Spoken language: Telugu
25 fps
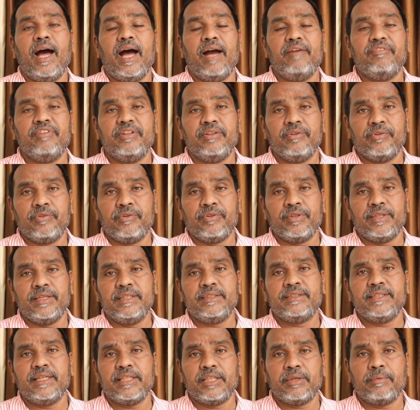ఆ విధంగా ఉంది
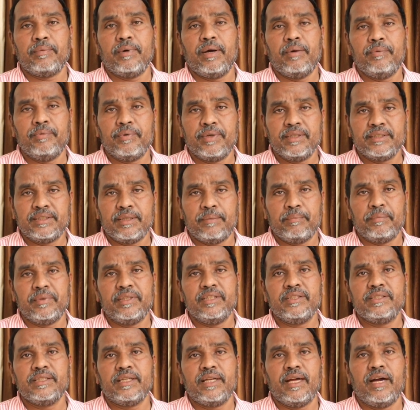చంద్రబాబుకి
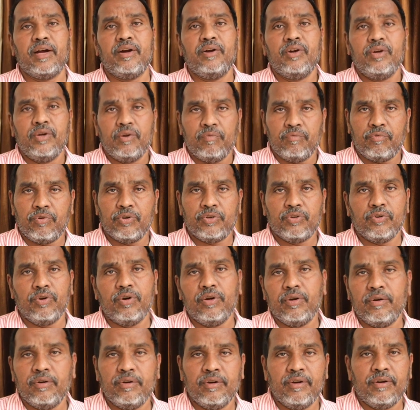సంబంధించిన
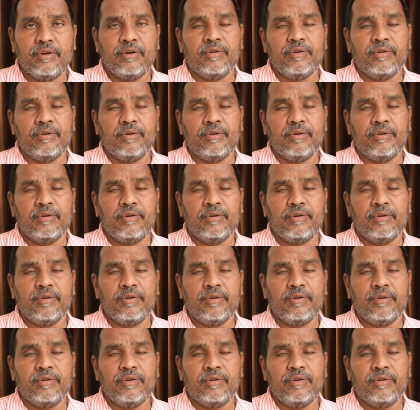ఫోటోలు